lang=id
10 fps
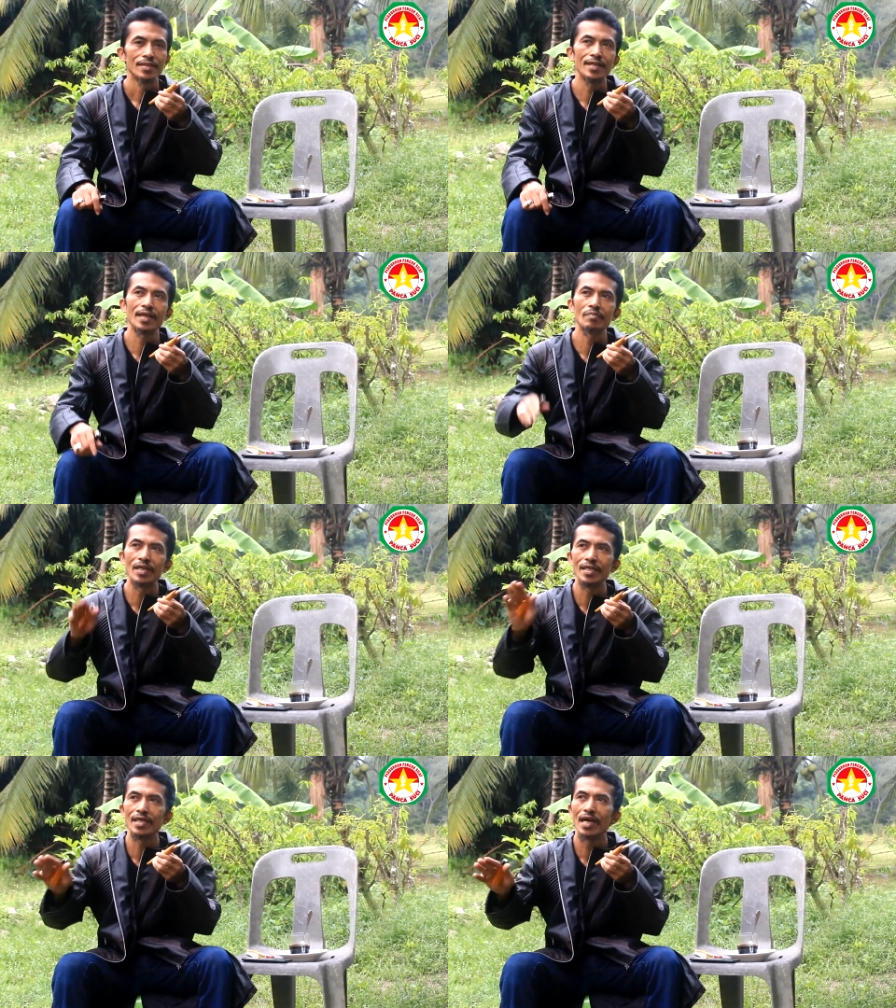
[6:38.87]
dengan
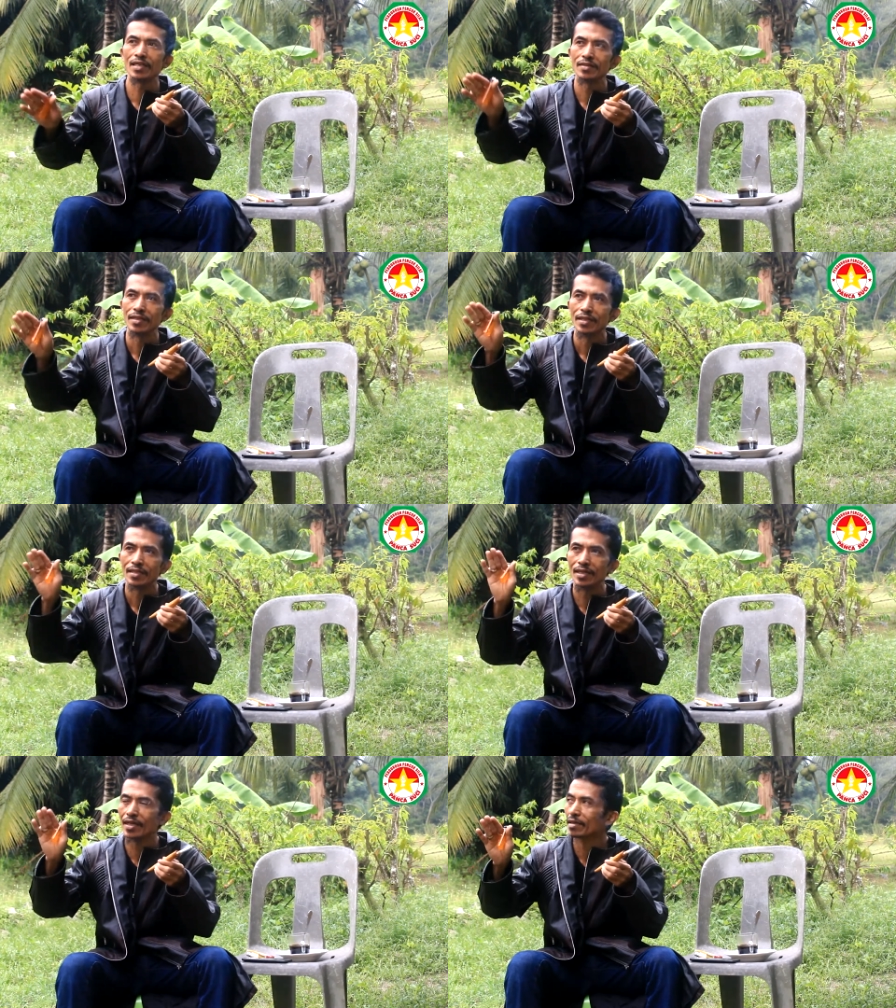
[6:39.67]
melihat
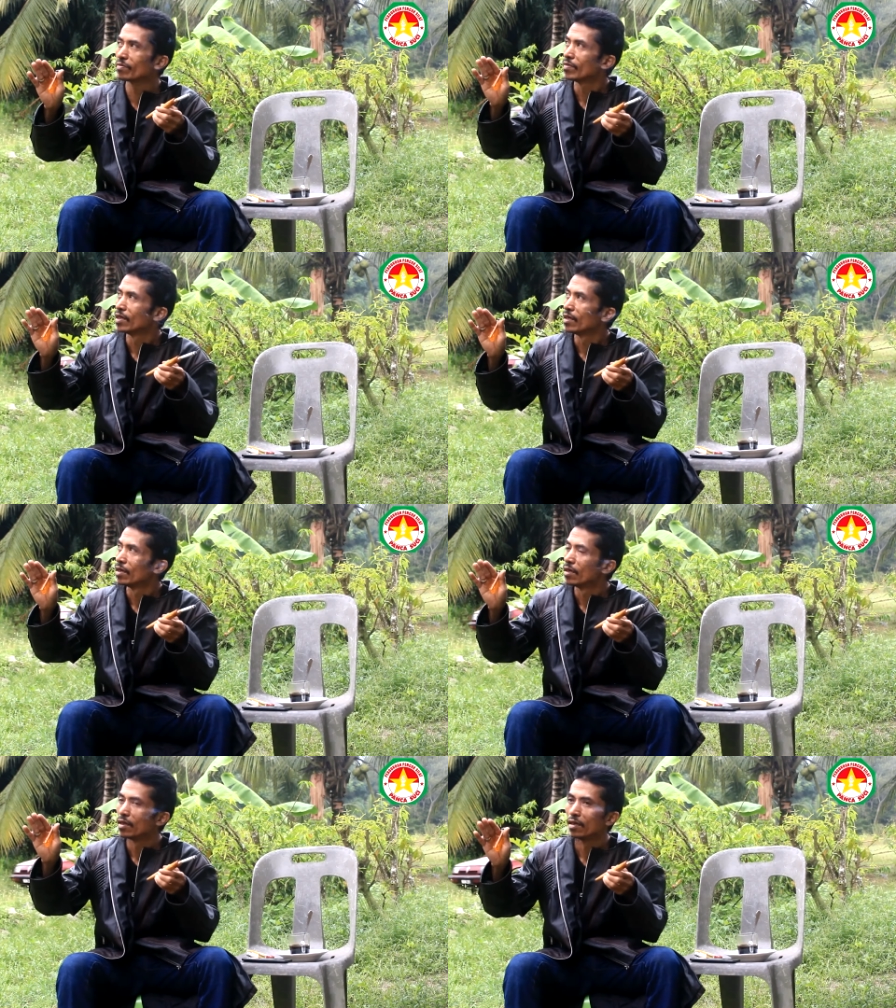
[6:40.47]
dengan
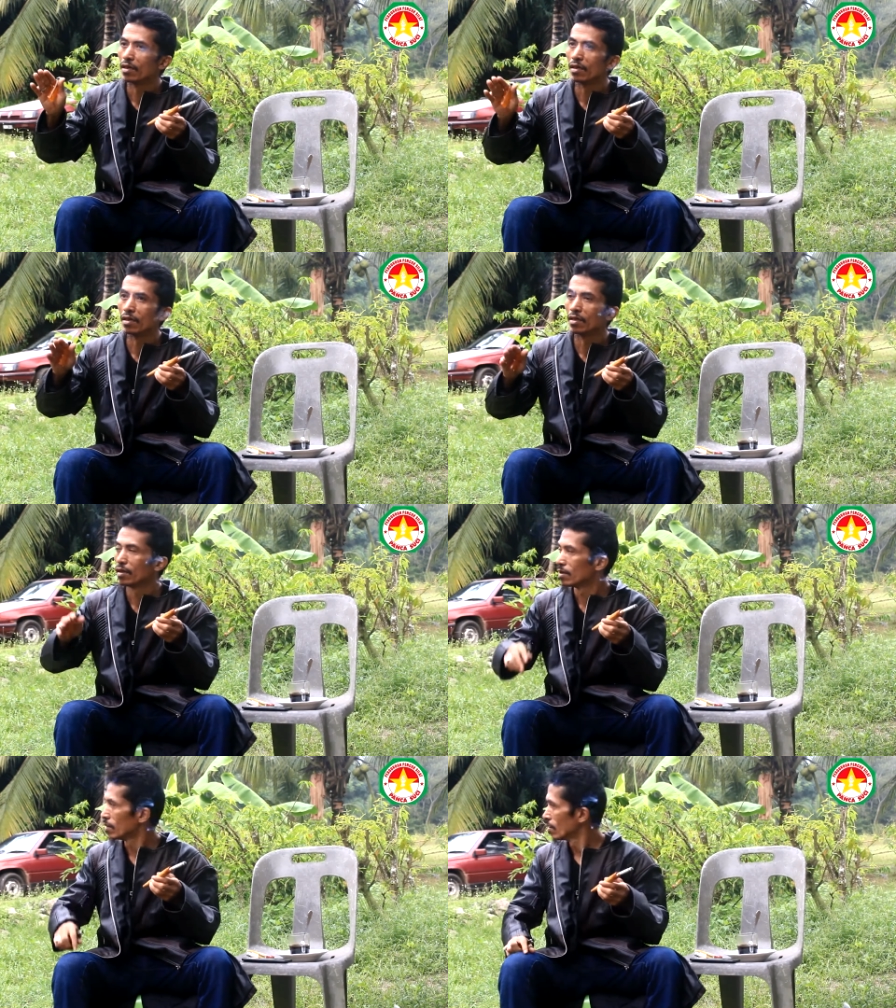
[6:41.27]
uh,
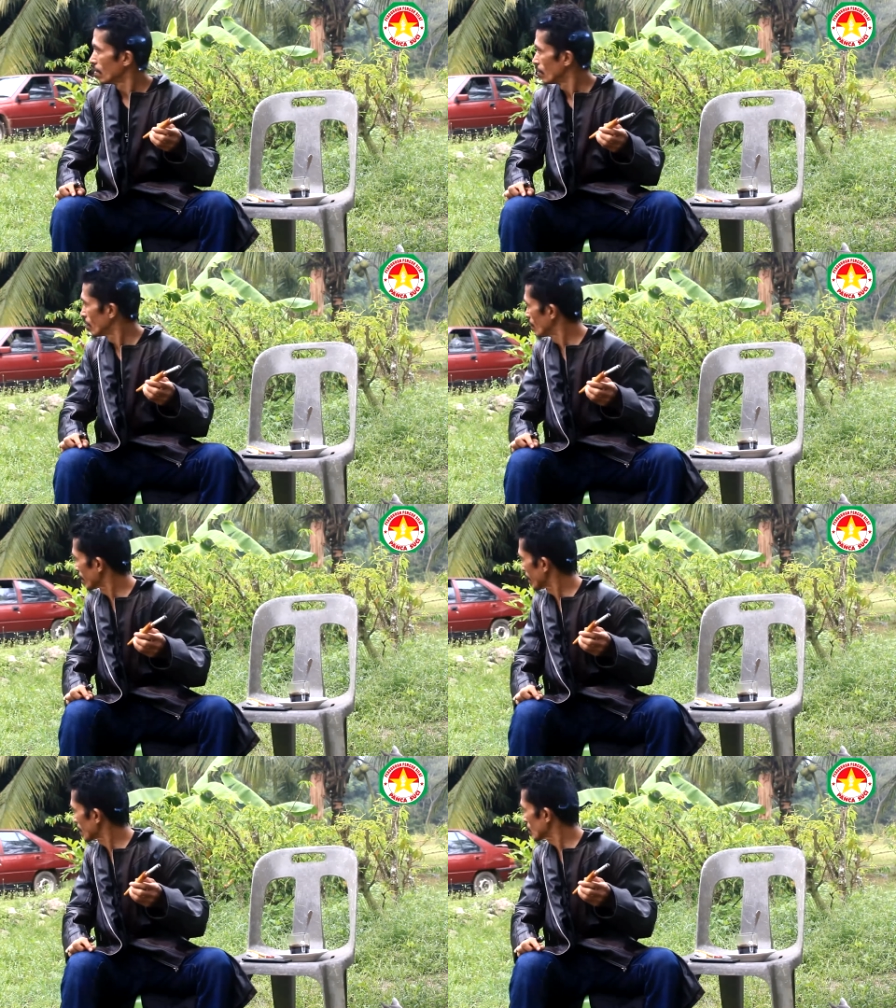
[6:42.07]

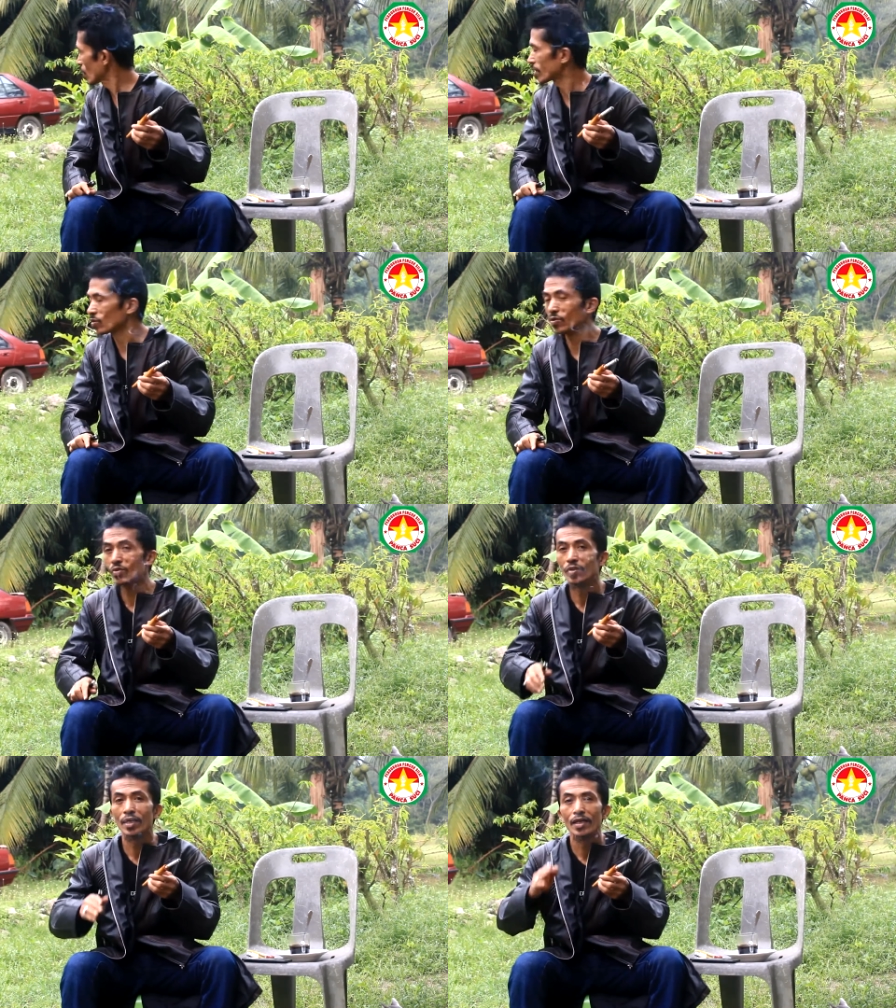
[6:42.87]
memandang
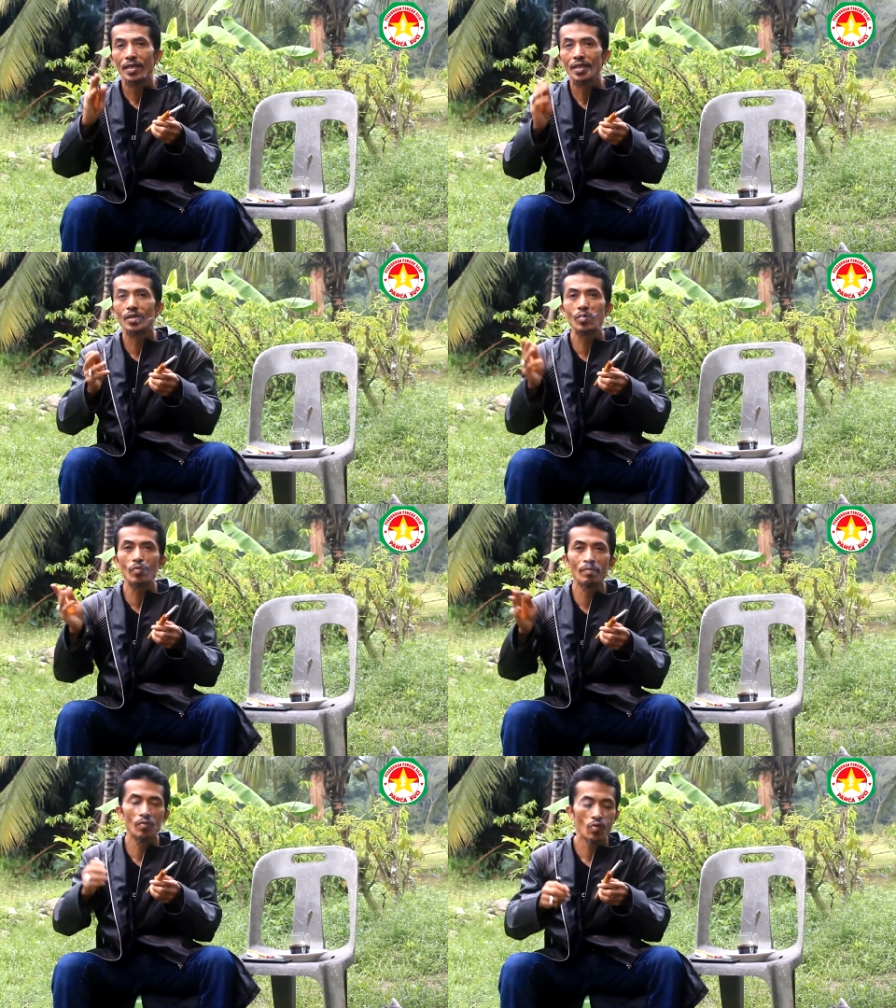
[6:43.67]
sesuatu itu
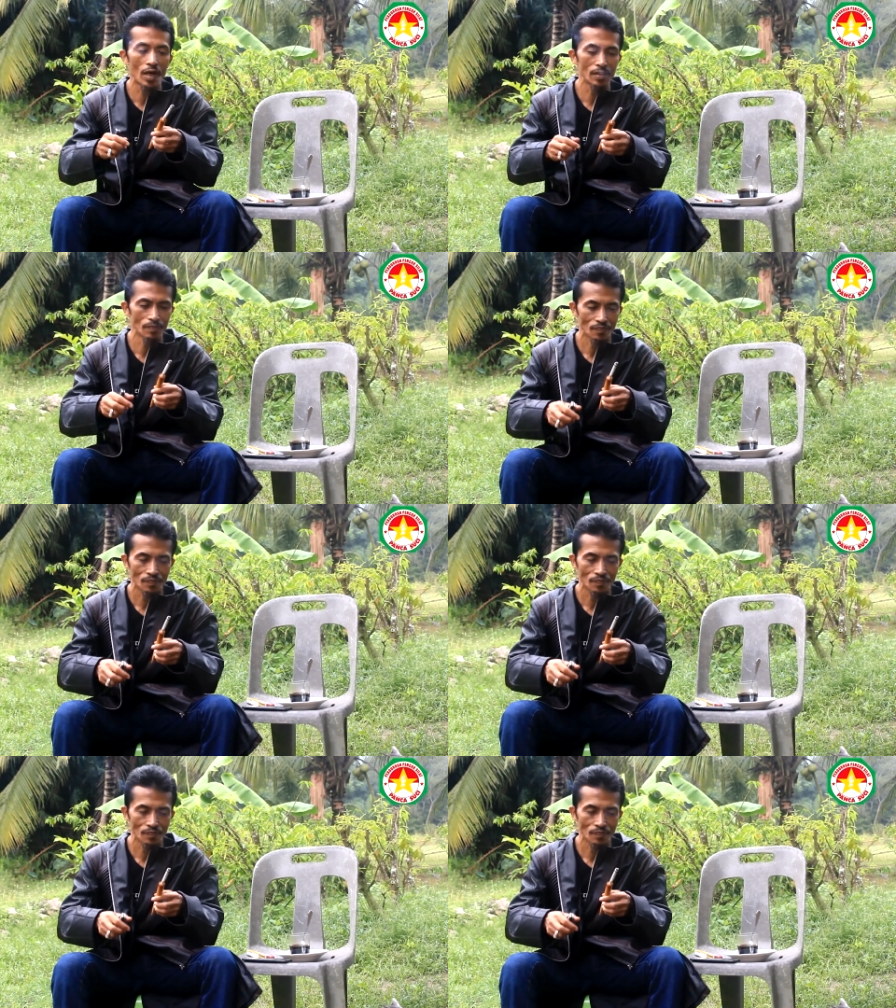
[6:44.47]
membuat